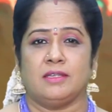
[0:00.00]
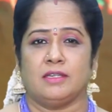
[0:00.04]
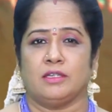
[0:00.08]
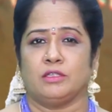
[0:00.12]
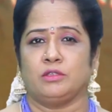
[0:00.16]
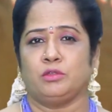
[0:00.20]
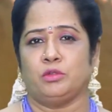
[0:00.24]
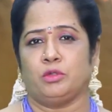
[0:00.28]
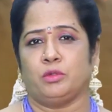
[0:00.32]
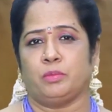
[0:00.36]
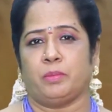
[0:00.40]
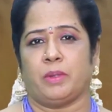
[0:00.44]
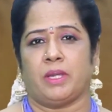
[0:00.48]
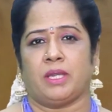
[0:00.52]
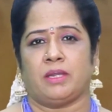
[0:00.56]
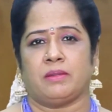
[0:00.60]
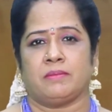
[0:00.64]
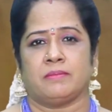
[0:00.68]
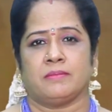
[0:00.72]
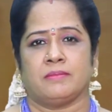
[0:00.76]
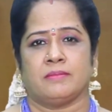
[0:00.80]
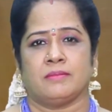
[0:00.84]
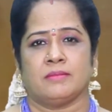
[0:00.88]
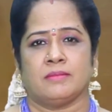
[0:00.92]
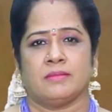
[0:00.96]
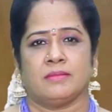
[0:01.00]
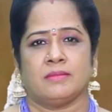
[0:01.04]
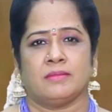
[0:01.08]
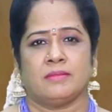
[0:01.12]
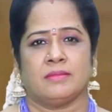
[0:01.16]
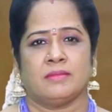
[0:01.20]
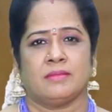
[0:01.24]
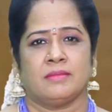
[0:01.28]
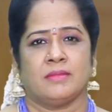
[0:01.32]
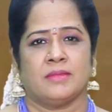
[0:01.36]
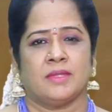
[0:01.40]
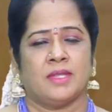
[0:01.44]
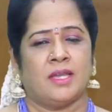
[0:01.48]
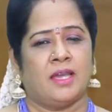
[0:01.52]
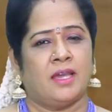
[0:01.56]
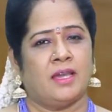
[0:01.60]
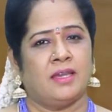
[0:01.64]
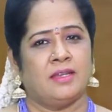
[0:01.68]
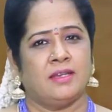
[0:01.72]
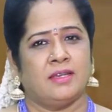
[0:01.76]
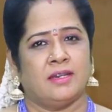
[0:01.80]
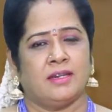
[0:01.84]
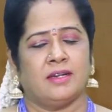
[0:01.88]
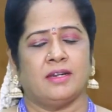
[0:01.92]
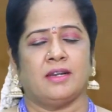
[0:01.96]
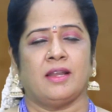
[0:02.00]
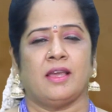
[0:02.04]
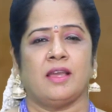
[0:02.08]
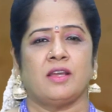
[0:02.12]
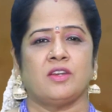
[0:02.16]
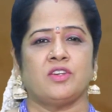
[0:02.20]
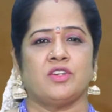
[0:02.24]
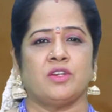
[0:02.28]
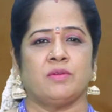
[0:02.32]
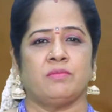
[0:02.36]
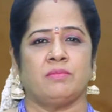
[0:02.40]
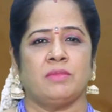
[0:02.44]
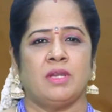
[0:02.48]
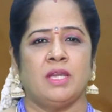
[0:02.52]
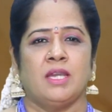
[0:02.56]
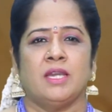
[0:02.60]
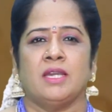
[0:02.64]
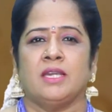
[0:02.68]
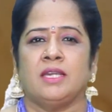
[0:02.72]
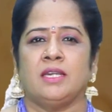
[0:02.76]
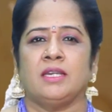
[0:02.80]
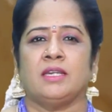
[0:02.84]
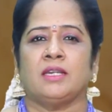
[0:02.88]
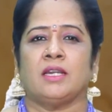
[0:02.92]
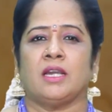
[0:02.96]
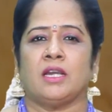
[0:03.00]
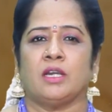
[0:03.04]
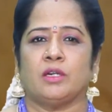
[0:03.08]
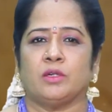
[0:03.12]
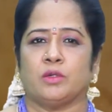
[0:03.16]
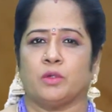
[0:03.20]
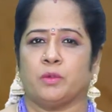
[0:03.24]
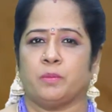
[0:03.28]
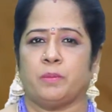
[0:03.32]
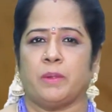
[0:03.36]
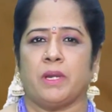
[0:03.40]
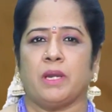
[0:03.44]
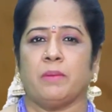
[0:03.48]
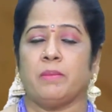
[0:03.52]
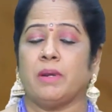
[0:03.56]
దిగదుడిపే ఆయన కటాక్షం ఇంకా కృప